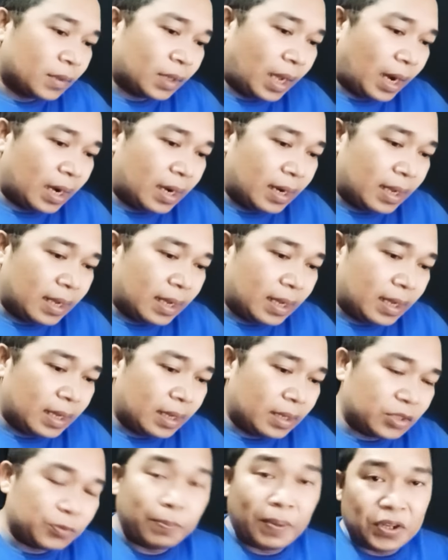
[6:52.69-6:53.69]

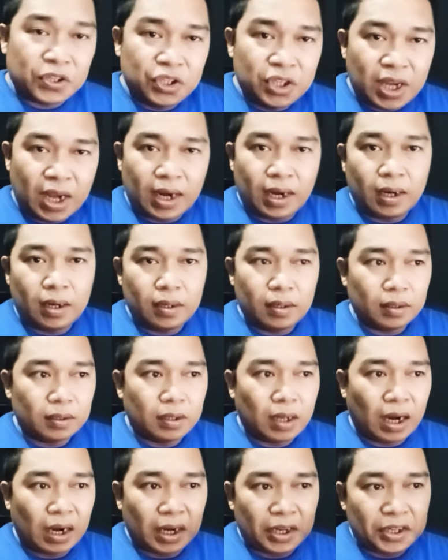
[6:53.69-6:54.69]
karena spesial
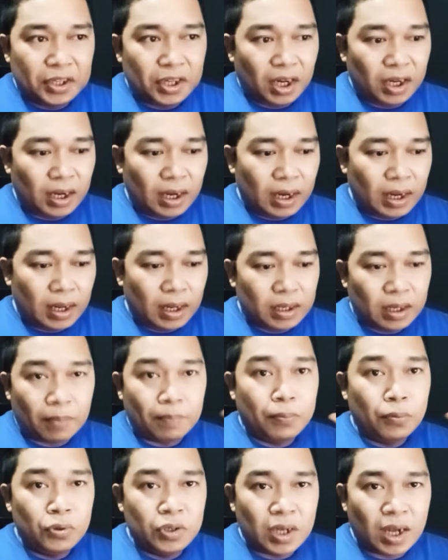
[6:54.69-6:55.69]
karena ini adalah yang
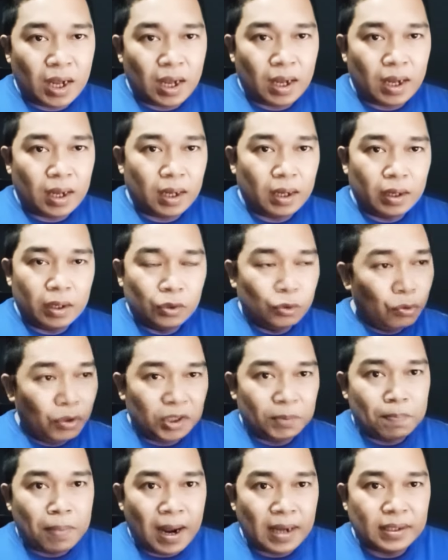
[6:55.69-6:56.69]
punya
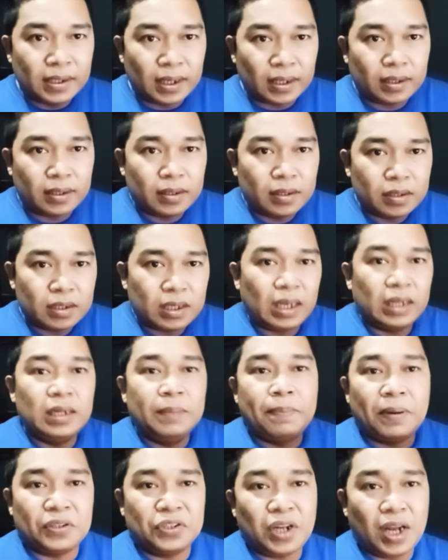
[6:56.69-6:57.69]
duit banyak saya
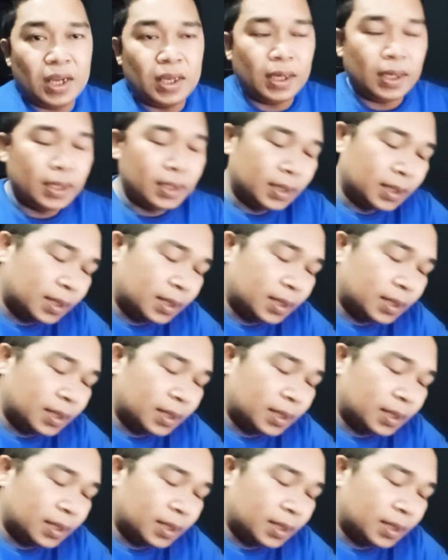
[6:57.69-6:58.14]
dipercaya